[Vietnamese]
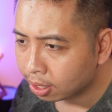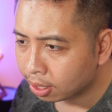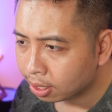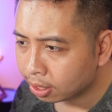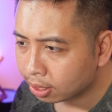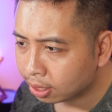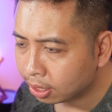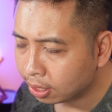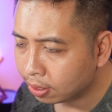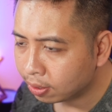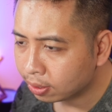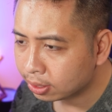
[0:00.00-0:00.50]

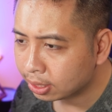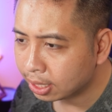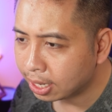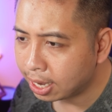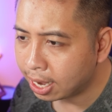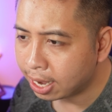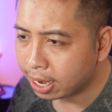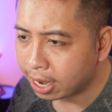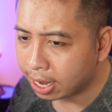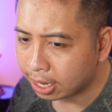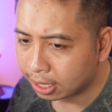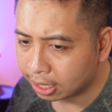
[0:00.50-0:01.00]
thì nó sẽ
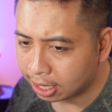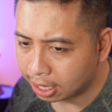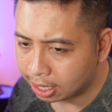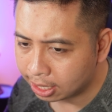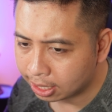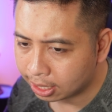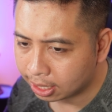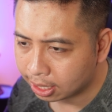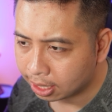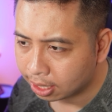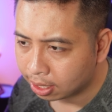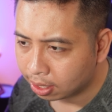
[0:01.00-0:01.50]
là nặng nhất
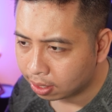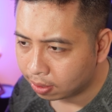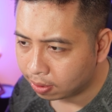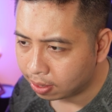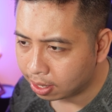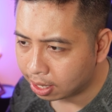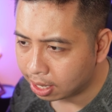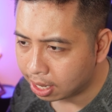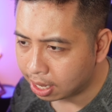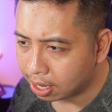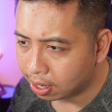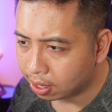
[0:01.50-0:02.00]

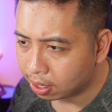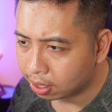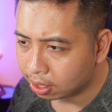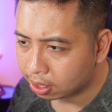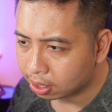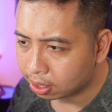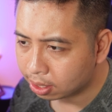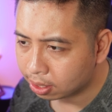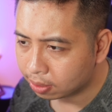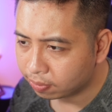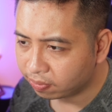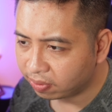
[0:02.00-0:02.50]
hoặc là
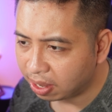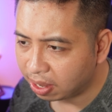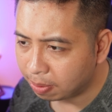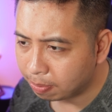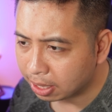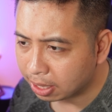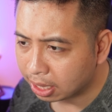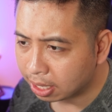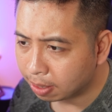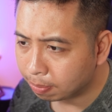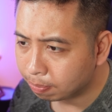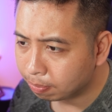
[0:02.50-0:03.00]
về
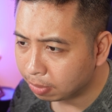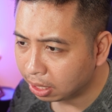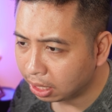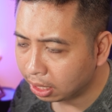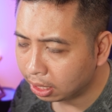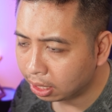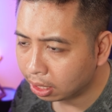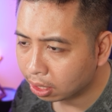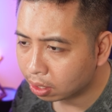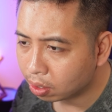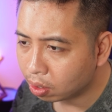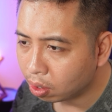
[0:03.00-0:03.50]
mặt thẩm mỹ
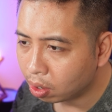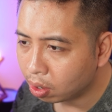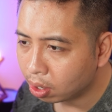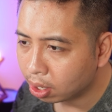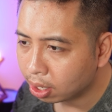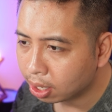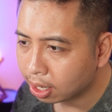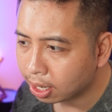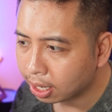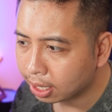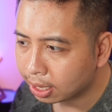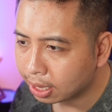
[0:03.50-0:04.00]
thì có
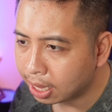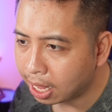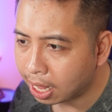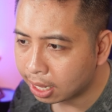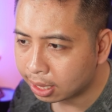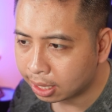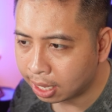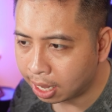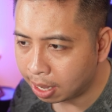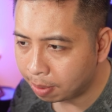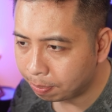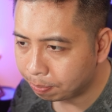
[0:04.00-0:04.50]
cái tạ
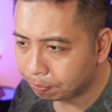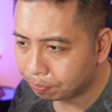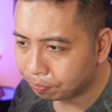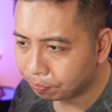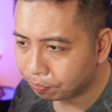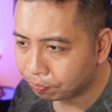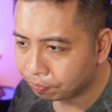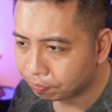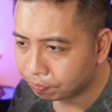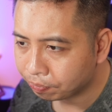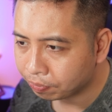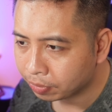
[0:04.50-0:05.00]
thép
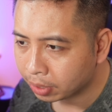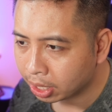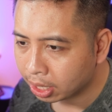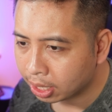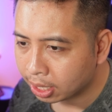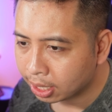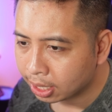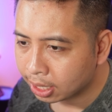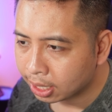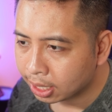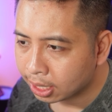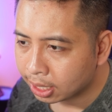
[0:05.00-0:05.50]

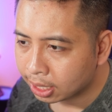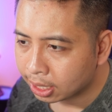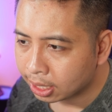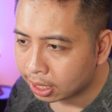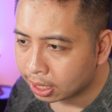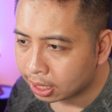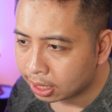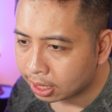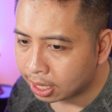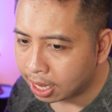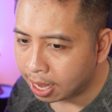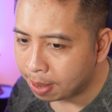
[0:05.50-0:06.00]

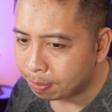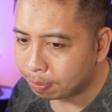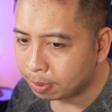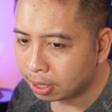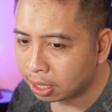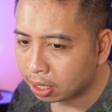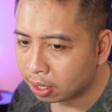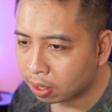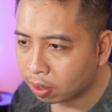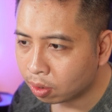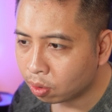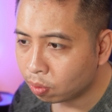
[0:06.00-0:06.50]
thép
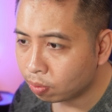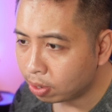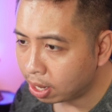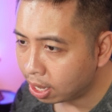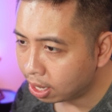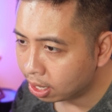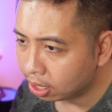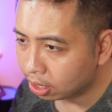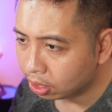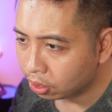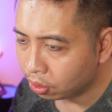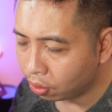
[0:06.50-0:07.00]
thì nó cũng nặng
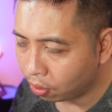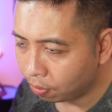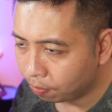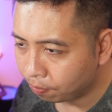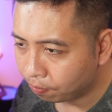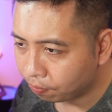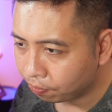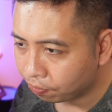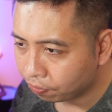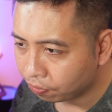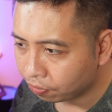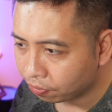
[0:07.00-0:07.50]
hơn nhôm
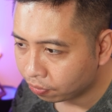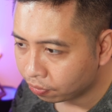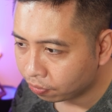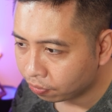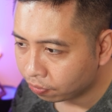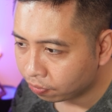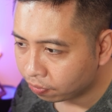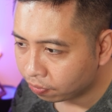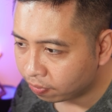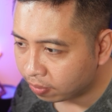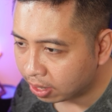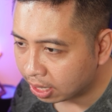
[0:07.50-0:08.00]

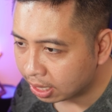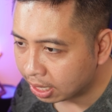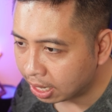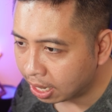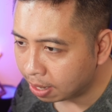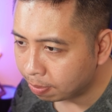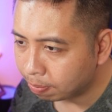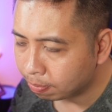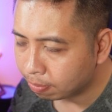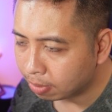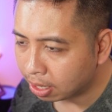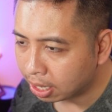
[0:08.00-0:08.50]
và
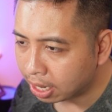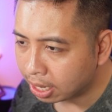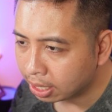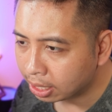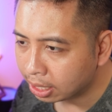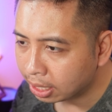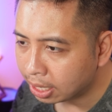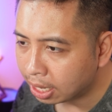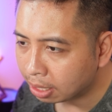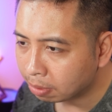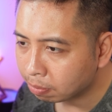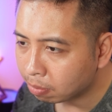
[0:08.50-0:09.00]
thép mà
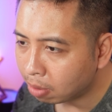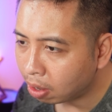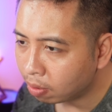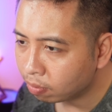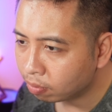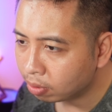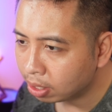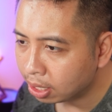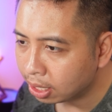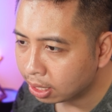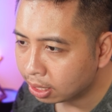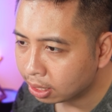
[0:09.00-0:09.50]
khi đánh
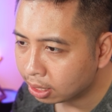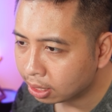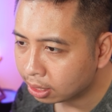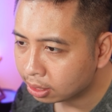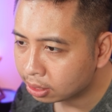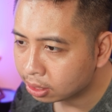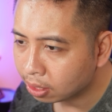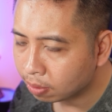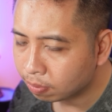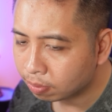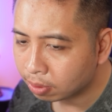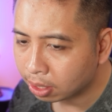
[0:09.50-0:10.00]
bóng lên thì
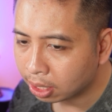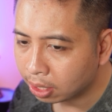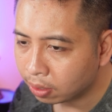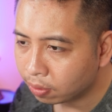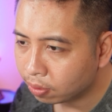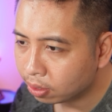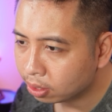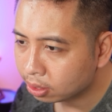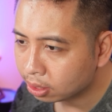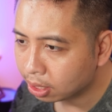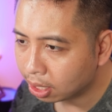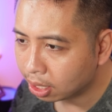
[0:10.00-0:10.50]
trông cái hiệu
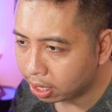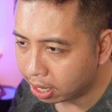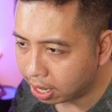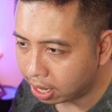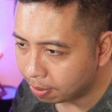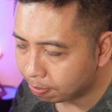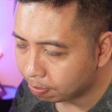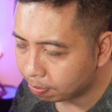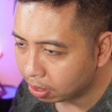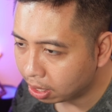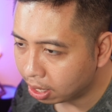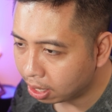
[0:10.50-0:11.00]
ứng rất là
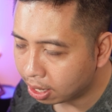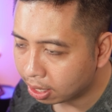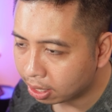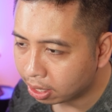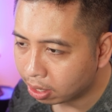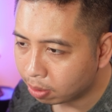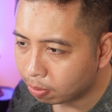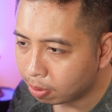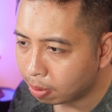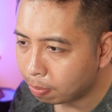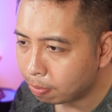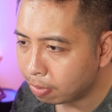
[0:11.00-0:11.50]
đẹp nhất là
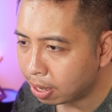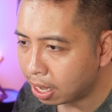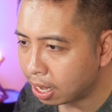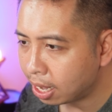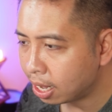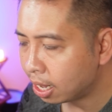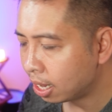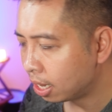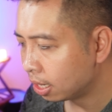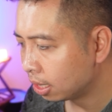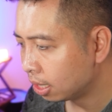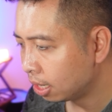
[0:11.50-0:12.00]
nếu mà
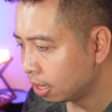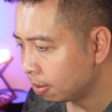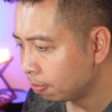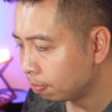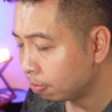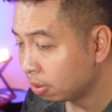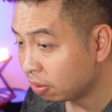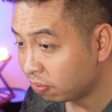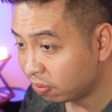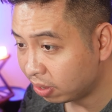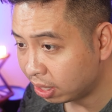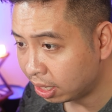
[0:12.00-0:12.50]
mạ thêm
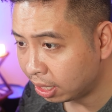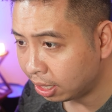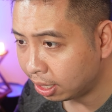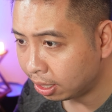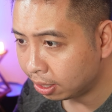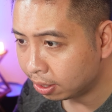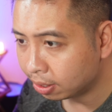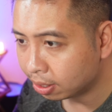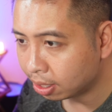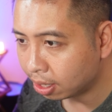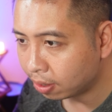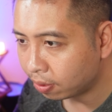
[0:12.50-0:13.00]
PVD
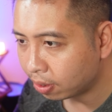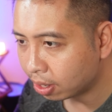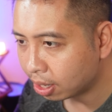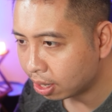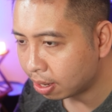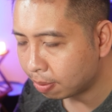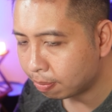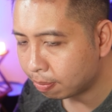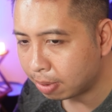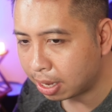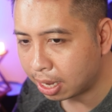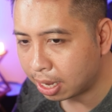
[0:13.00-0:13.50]
nữa hoặc
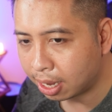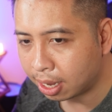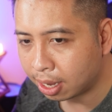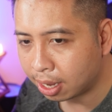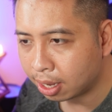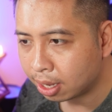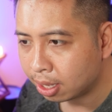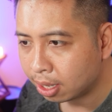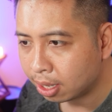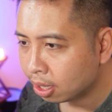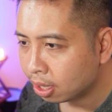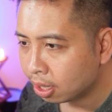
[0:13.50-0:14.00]
là mạ
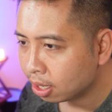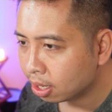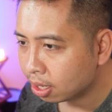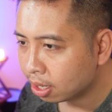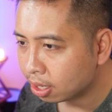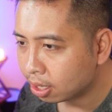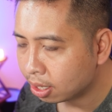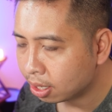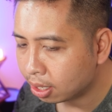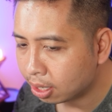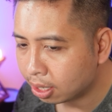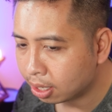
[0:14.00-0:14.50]

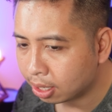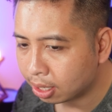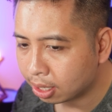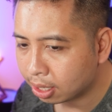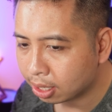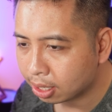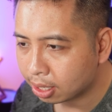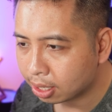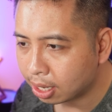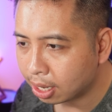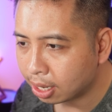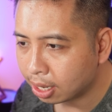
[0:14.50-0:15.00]
uh,
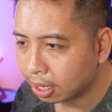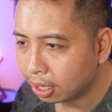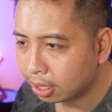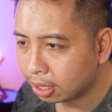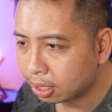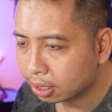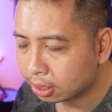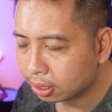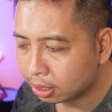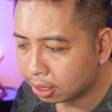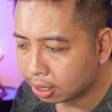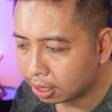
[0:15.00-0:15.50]
các cái hình
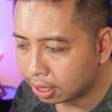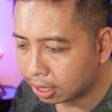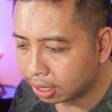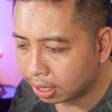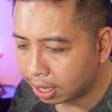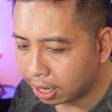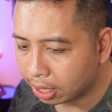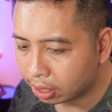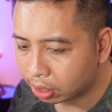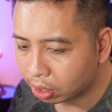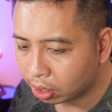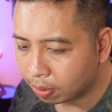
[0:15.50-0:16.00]
thức xử lý
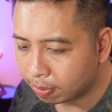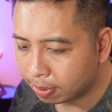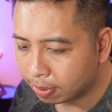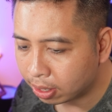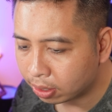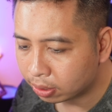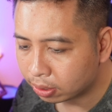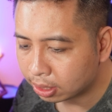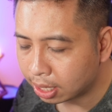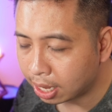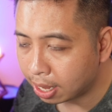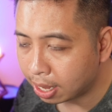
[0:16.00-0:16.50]
để cho mà
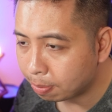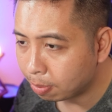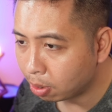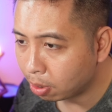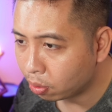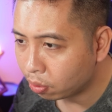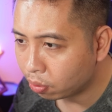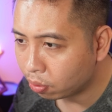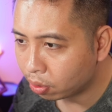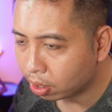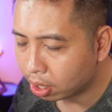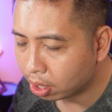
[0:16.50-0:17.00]
nó ra màu
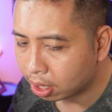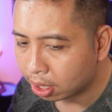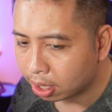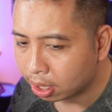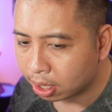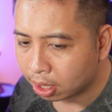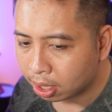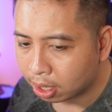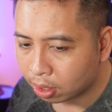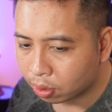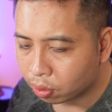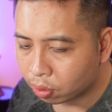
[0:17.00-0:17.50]
uh,
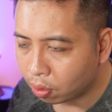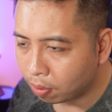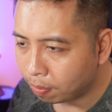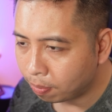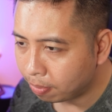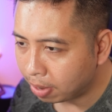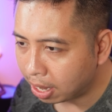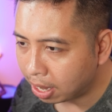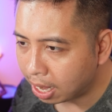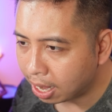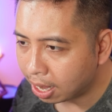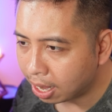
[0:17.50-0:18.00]

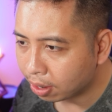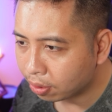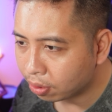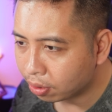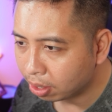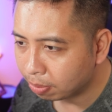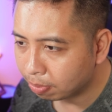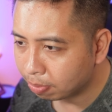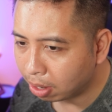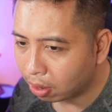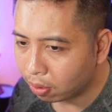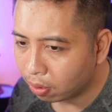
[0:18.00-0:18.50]
chroma
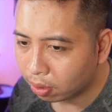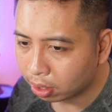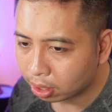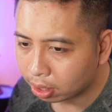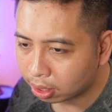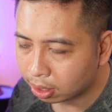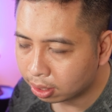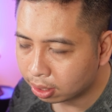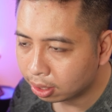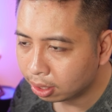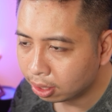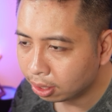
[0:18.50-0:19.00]
rainbow các
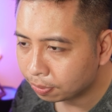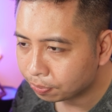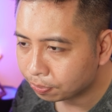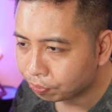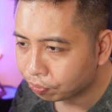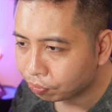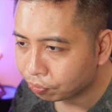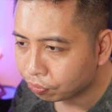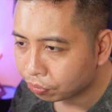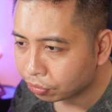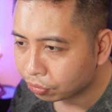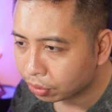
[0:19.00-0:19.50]
thứ ấy.
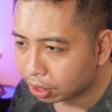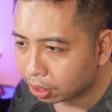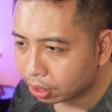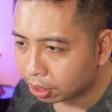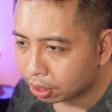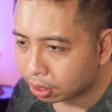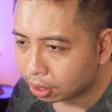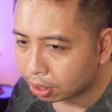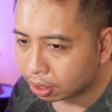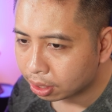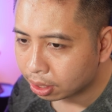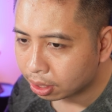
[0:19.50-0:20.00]

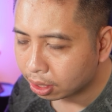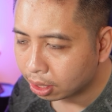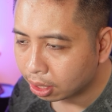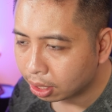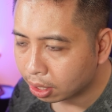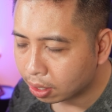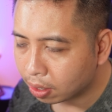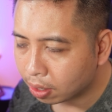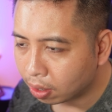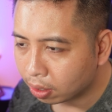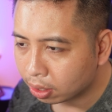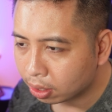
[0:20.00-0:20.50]
thì
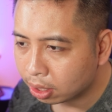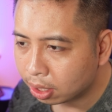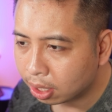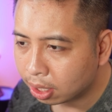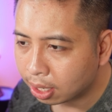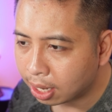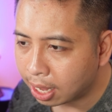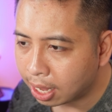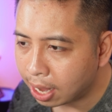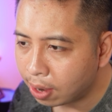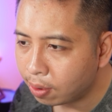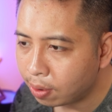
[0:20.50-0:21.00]
có thường
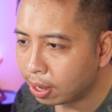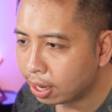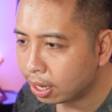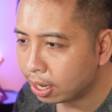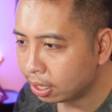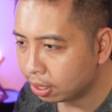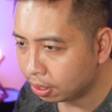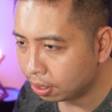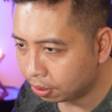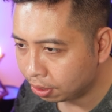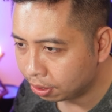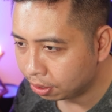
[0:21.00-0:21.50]
là hai loại
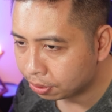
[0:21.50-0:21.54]
đấy thôi